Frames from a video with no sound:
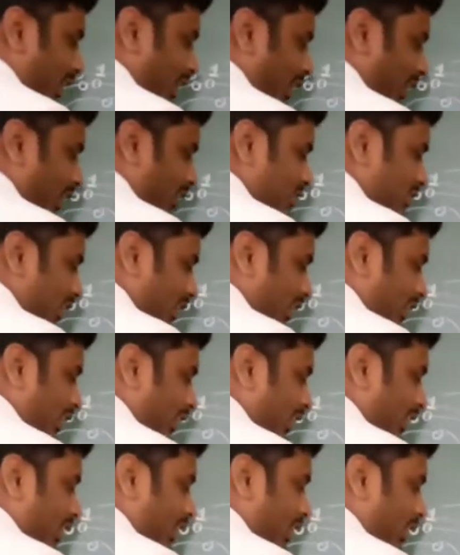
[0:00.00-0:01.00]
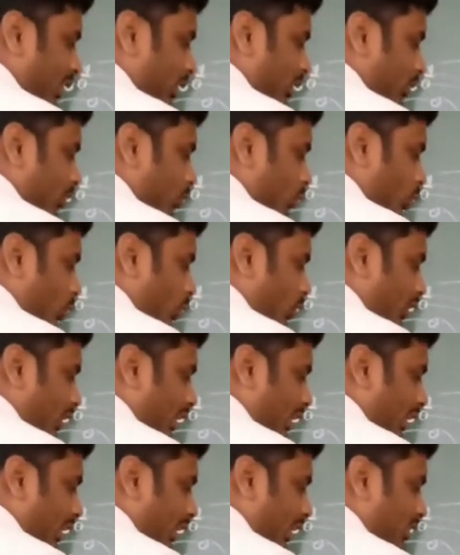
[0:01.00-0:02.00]
रहेगा इस कारण क्या लिखेंगे दो
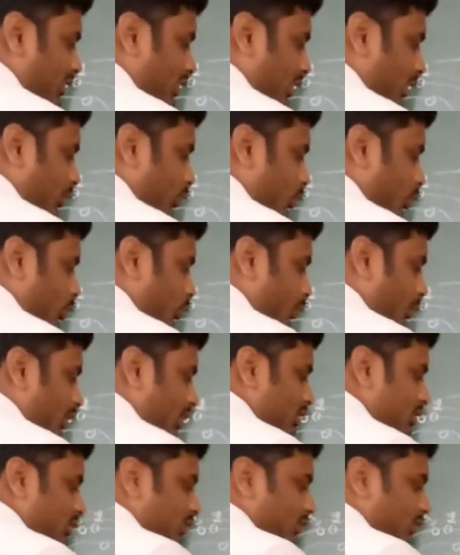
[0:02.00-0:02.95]
देना रहेगा इस कारण टू प्लस